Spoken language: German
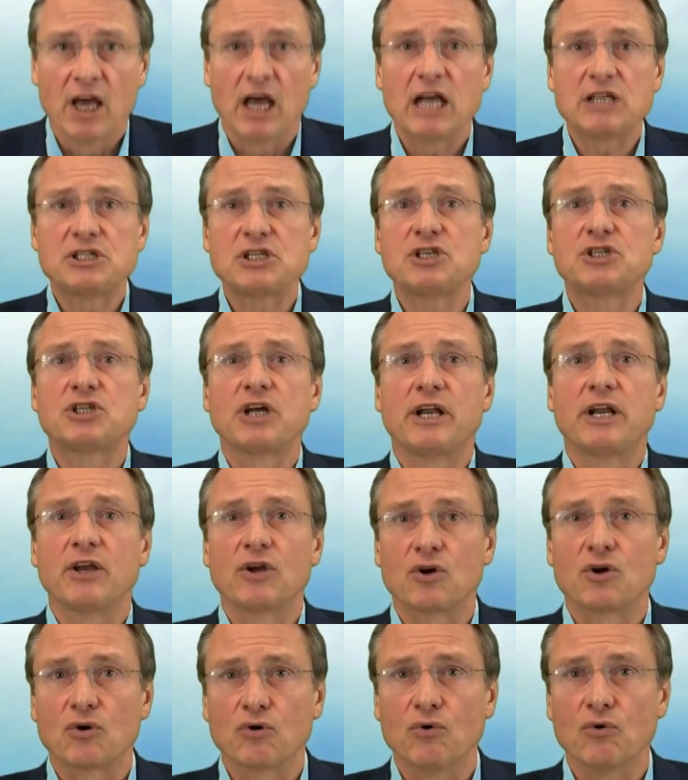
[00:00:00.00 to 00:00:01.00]
es ist eine
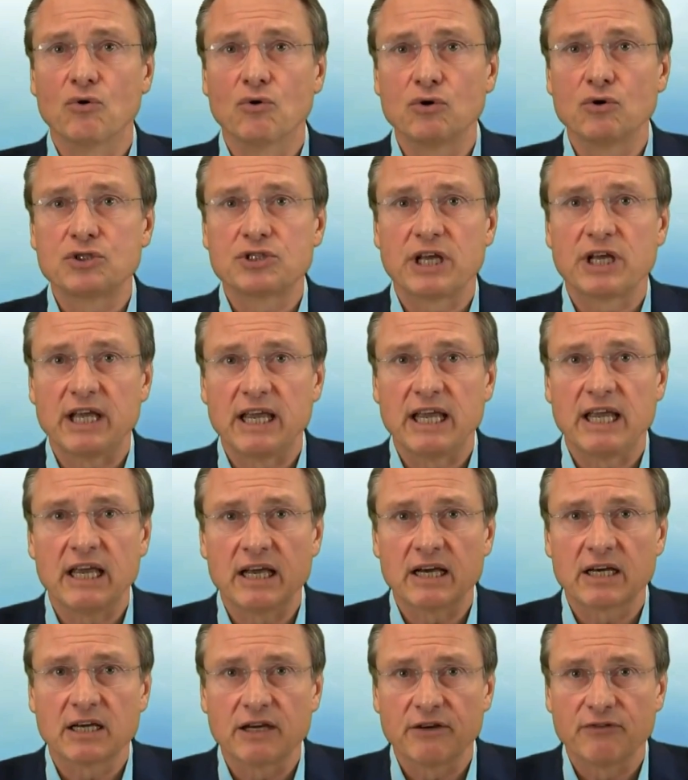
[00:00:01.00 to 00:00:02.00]
große
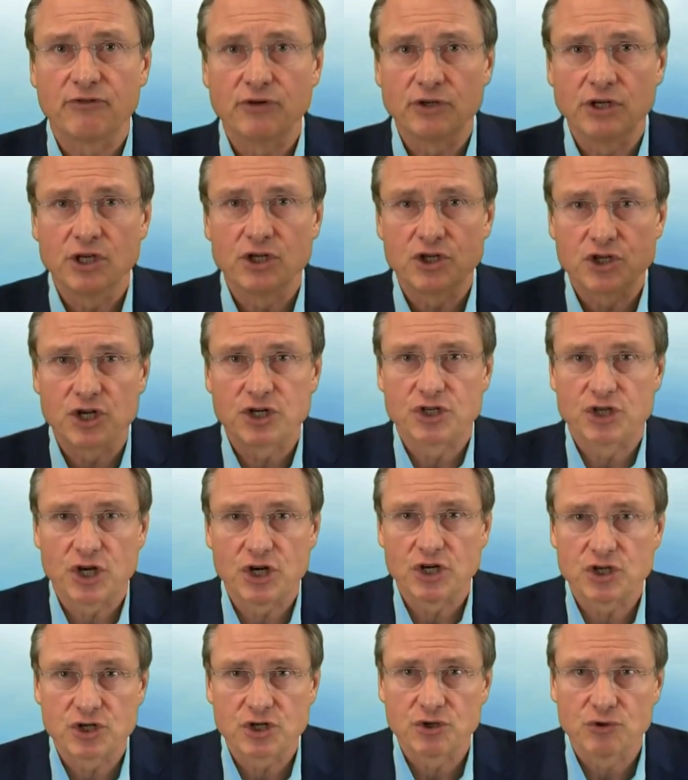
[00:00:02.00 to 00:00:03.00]
Ehre für die
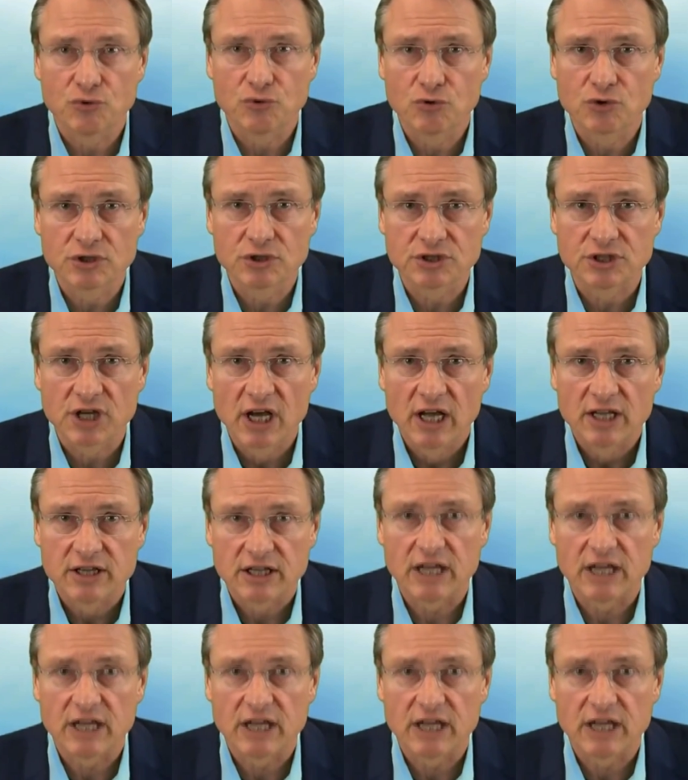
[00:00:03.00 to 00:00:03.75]
tschetschenische Jugend,